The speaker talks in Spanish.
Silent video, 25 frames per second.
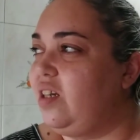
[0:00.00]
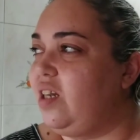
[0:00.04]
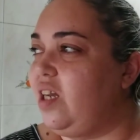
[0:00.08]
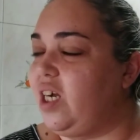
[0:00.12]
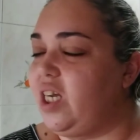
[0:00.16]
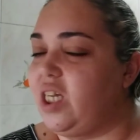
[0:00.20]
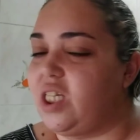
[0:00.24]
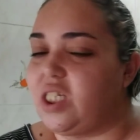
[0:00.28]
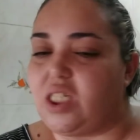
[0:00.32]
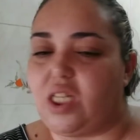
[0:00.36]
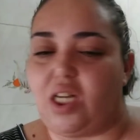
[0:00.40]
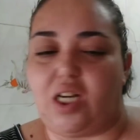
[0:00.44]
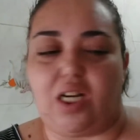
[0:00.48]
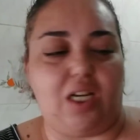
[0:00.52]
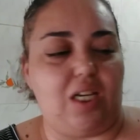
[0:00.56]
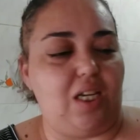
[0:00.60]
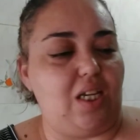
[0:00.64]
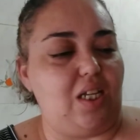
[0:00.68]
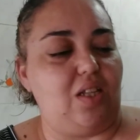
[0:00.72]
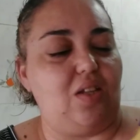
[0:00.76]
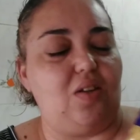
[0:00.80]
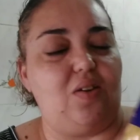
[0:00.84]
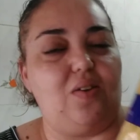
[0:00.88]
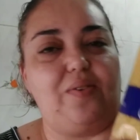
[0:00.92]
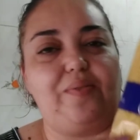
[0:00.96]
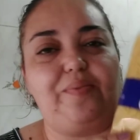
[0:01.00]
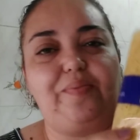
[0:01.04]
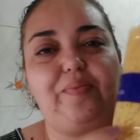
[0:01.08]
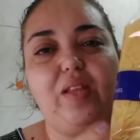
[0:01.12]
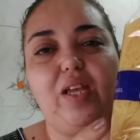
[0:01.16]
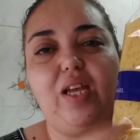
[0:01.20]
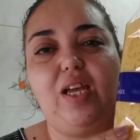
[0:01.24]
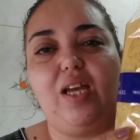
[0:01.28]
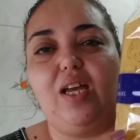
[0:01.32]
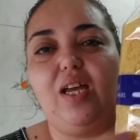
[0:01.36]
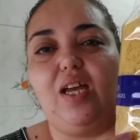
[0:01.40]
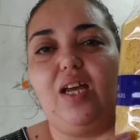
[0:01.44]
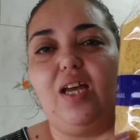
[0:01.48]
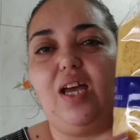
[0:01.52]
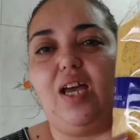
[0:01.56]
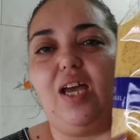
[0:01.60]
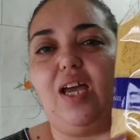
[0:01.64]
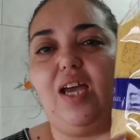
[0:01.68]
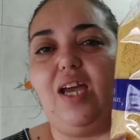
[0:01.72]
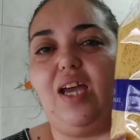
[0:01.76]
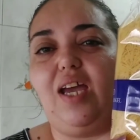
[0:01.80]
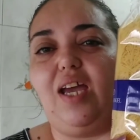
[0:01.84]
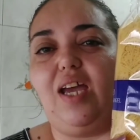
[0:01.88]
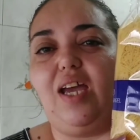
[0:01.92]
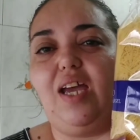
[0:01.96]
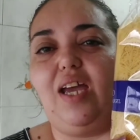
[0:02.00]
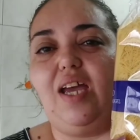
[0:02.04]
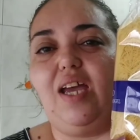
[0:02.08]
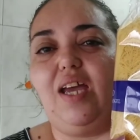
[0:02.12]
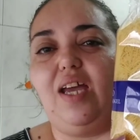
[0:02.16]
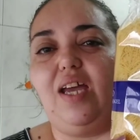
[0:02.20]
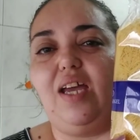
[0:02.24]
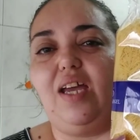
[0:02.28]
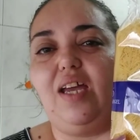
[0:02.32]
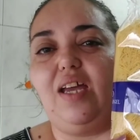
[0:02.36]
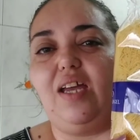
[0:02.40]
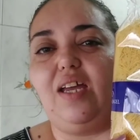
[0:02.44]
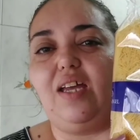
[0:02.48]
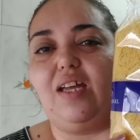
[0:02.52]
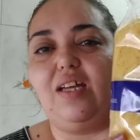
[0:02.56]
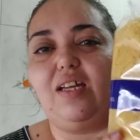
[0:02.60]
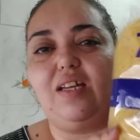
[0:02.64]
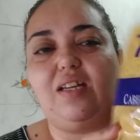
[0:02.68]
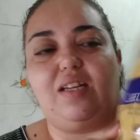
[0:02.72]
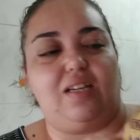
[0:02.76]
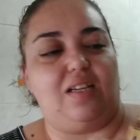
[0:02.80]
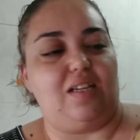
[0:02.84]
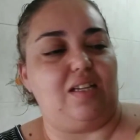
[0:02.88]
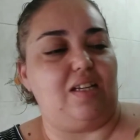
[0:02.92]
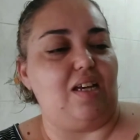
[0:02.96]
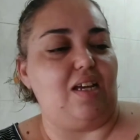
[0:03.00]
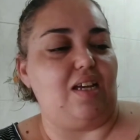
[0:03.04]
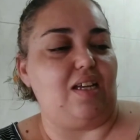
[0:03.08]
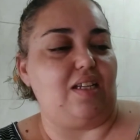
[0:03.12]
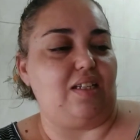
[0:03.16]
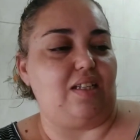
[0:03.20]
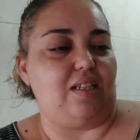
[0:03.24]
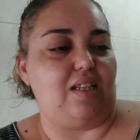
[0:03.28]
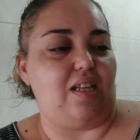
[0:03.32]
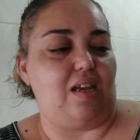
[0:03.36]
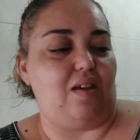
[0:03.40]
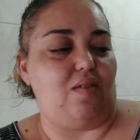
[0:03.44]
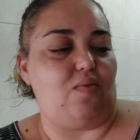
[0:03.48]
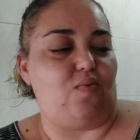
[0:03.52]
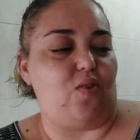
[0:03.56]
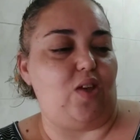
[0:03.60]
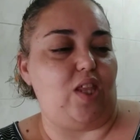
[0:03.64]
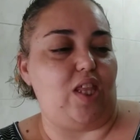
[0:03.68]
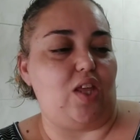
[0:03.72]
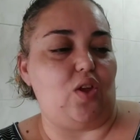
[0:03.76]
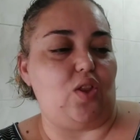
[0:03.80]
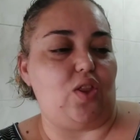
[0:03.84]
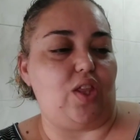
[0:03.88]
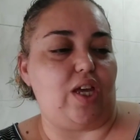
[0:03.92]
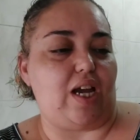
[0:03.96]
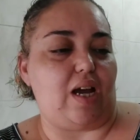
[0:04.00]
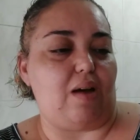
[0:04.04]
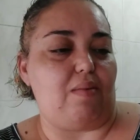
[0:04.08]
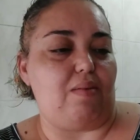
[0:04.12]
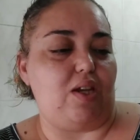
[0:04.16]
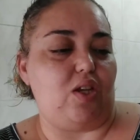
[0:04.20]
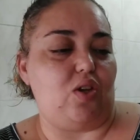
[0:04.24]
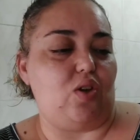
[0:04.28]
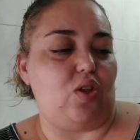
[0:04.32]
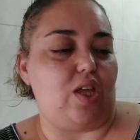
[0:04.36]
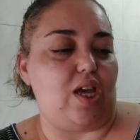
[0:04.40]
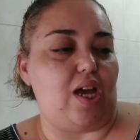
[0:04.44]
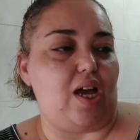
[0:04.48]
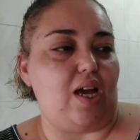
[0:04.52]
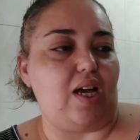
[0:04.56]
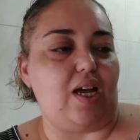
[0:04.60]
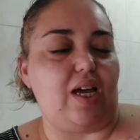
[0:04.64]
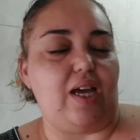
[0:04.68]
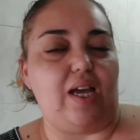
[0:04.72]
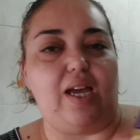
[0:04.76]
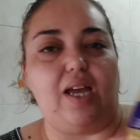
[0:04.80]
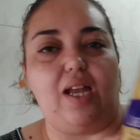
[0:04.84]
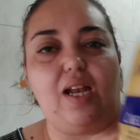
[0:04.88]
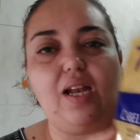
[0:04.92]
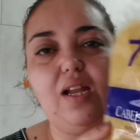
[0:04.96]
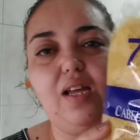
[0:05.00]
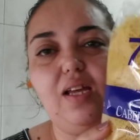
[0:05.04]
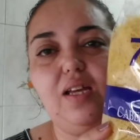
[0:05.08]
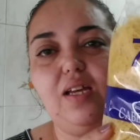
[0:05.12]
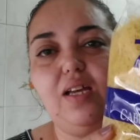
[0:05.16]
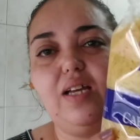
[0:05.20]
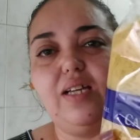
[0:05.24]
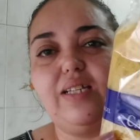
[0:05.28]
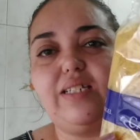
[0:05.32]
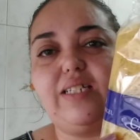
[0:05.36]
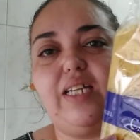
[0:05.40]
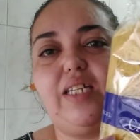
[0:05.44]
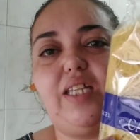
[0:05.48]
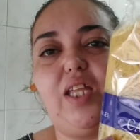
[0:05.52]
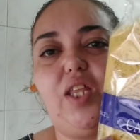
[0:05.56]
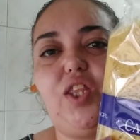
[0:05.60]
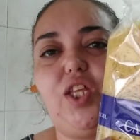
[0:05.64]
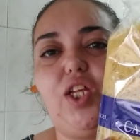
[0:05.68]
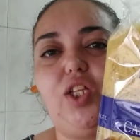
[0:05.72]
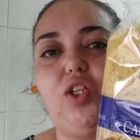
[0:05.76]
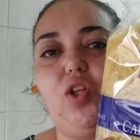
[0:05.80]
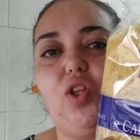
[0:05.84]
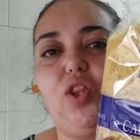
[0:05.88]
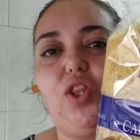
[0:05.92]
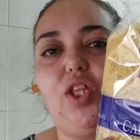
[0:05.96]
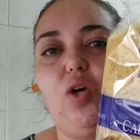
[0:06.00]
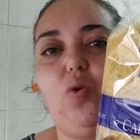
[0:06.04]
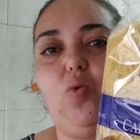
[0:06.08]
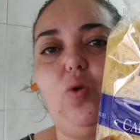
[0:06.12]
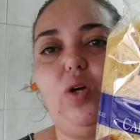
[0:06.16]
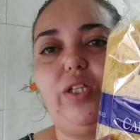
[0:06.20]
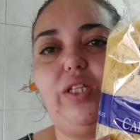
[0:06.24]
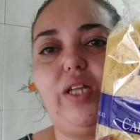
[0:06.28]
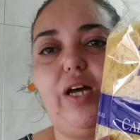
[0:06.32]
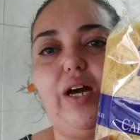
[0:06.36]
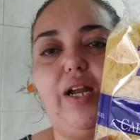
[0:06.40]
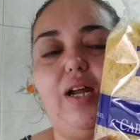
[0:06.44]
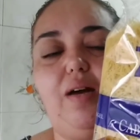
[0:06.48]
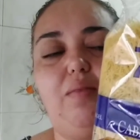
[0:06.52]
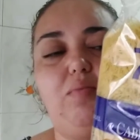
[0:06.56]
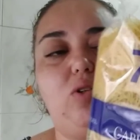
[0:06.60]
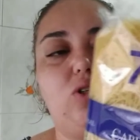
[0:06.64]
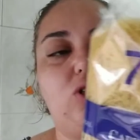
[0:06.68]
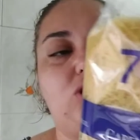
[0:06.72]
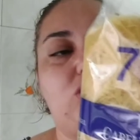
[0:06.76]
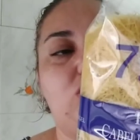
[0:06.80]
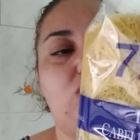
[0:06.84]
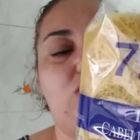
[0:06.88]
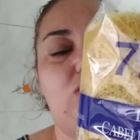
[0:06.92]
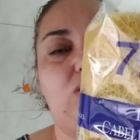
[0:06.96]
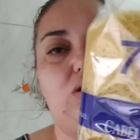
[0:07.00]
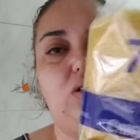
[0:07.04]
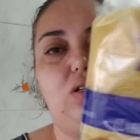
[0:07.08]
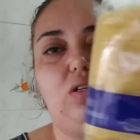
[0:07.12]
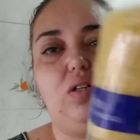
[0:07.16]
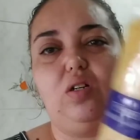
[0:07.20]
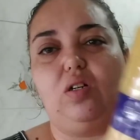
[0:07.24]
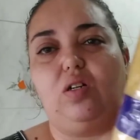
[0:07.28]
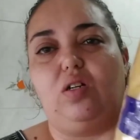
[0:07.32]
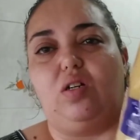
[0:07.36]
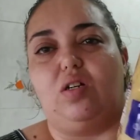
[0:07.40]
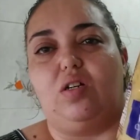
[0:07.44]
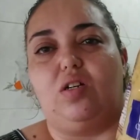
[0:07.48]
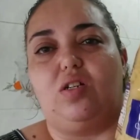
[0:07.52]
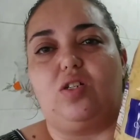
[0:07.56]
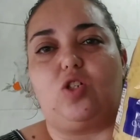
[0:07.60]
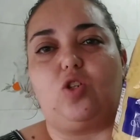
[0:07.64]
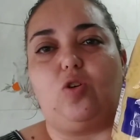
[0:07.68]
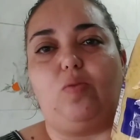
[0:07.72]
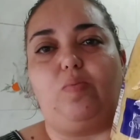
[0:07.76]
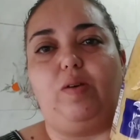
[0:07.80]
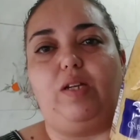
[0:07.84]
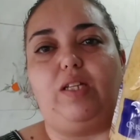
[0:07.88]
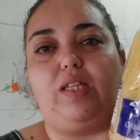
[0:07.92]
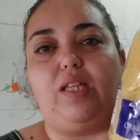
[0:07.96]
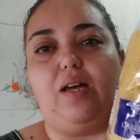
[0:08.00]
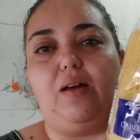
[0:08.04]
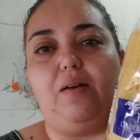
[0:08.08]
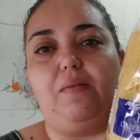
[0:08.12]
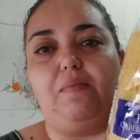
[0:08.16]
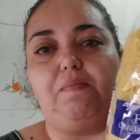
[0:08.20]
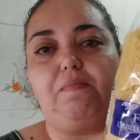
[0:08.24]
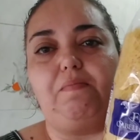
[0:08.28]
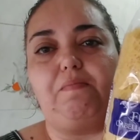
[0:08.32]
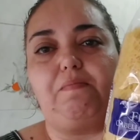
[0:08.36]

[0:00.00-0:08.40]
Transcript: la que está cayendo. Eh, de fideos de cabello de ángel, 750 gramos. Sopita,